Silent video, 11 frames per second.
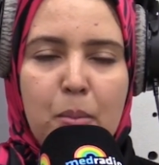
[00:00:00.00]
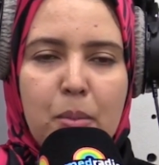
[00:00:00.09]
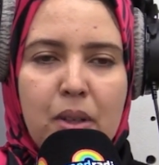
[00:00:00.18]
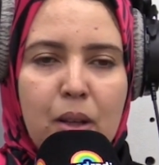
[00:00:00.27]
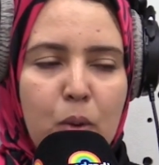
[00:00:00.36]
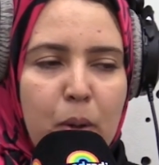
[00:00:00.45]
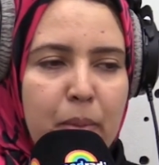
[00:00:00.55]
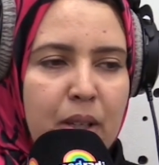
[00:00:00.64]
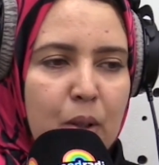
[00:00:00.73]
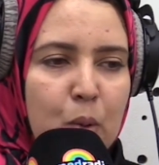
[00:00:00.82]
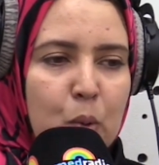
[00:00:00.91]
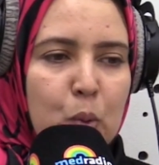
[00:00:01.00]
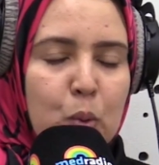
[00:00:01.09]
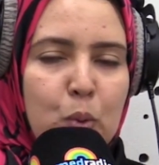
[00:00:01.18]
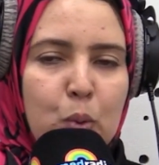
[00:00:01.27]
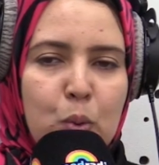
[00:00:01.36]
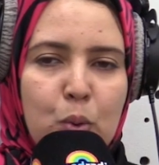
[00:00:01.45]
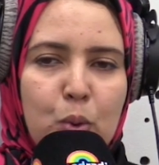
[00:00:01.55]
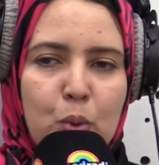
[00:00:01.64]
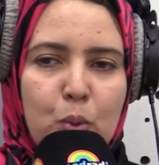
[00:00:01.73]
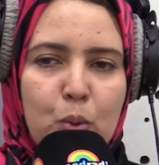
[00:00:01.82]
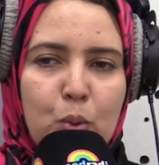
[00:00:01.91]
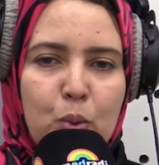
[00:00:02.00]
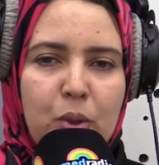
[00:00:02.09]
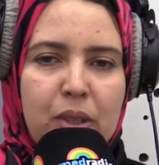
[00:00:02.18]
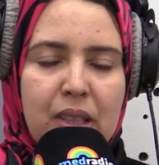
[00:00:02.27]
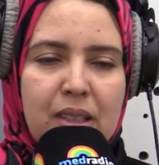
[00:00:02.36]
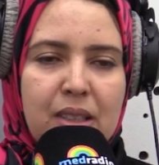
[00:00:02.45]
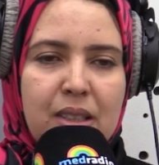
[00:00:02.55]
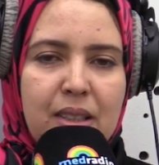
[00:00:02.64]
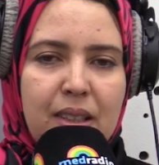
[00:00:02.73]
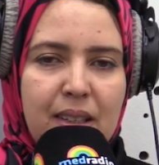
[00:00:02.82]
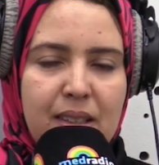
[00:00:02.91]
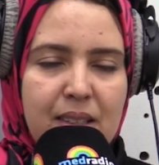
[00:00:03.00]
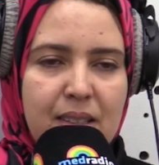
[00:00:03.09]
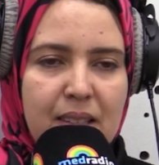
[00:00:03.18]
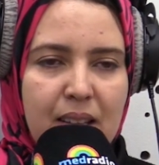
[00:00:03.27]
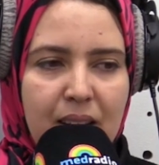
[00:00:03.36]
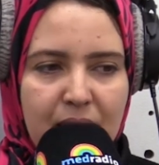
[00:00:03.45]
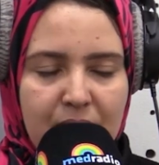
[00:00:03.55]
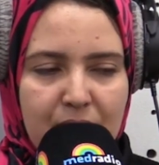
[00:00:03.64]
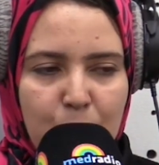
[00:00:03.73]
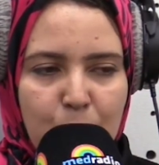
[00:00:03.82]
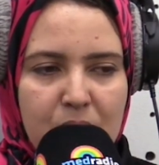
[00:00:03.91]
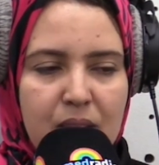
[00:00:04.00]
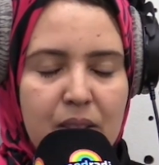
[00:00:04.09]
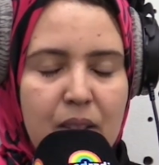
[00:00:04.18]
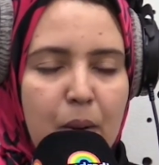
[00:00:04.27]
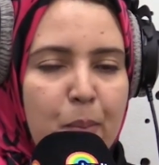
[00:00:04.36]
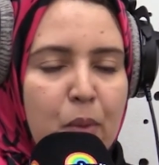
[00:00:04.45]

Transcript: من اروع ما يكون ويعني احساس رائع اللي وصلنا